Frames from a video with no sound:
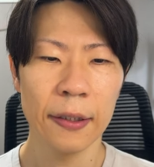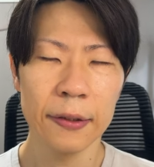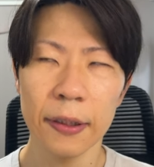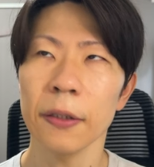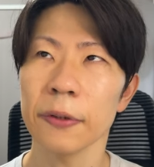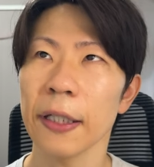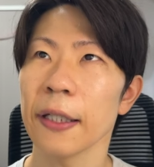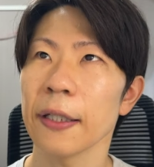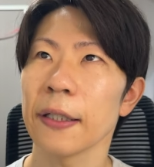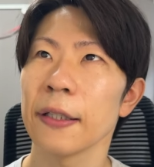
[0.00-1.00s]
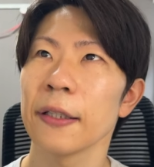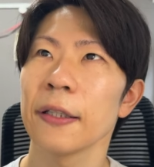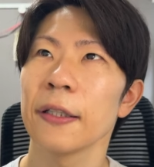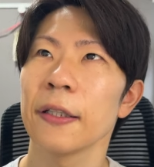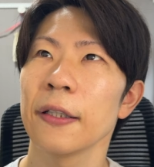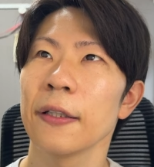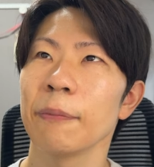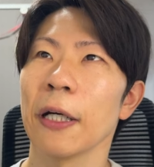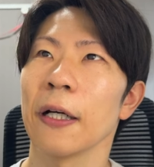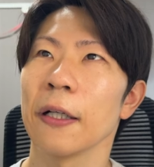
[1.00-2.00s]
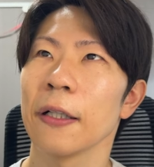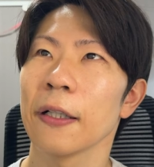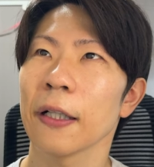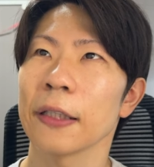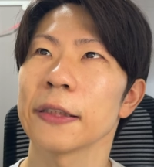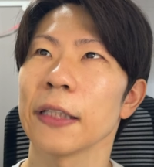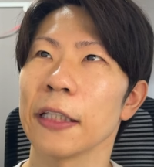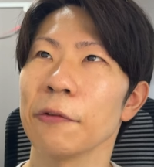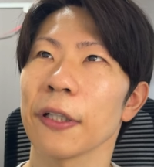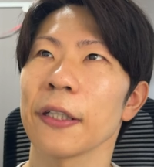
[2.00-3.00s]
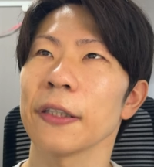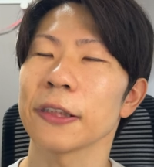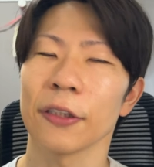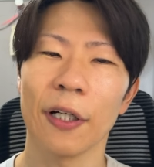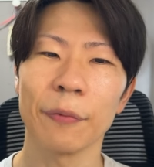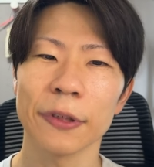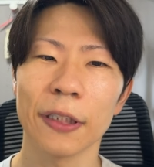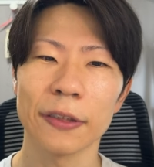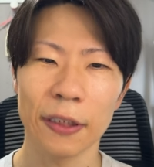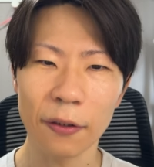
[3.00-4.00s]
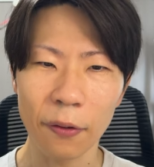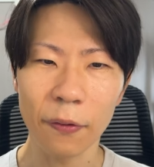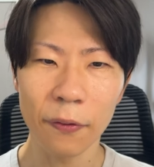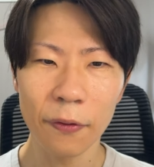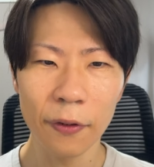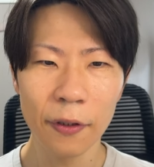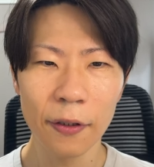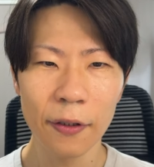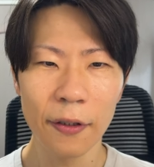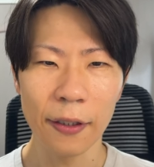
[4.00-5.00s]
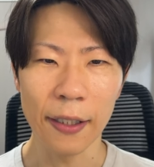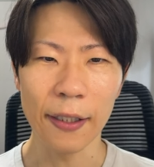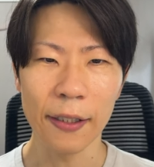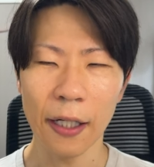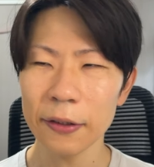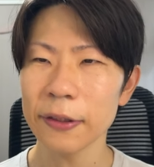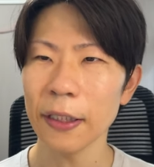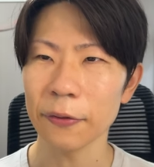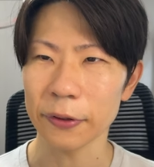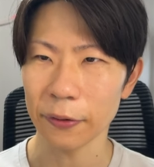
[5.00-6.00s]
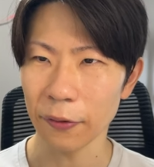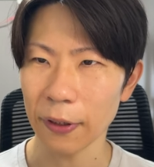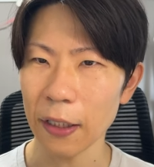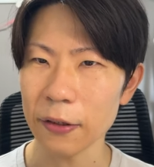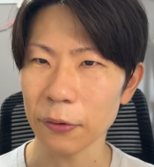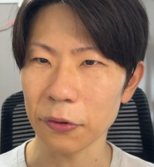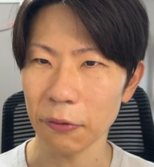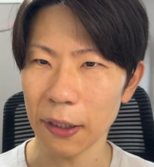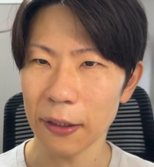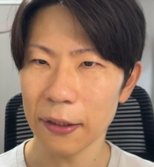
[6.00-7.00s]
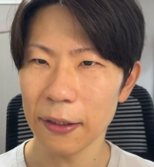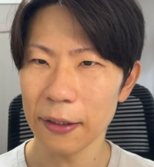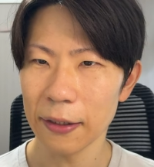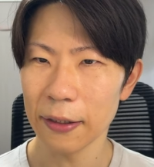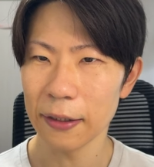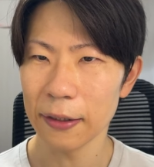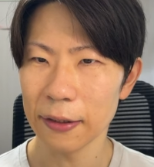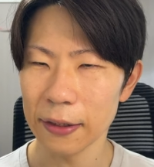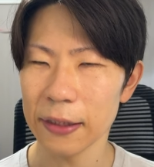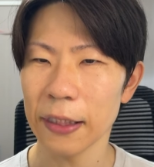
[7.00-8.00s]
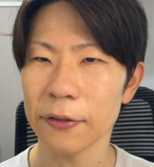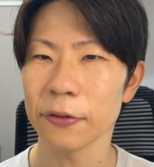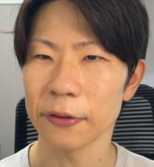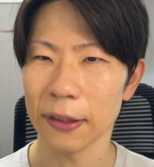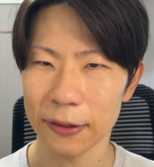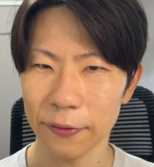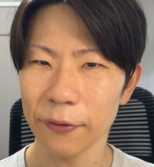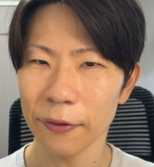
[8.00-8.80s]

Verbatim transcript: なので、まあ、完全な言い訳になっちゃうかもしれないですけど、えー、ある程度その書くことは似てくるんですよ。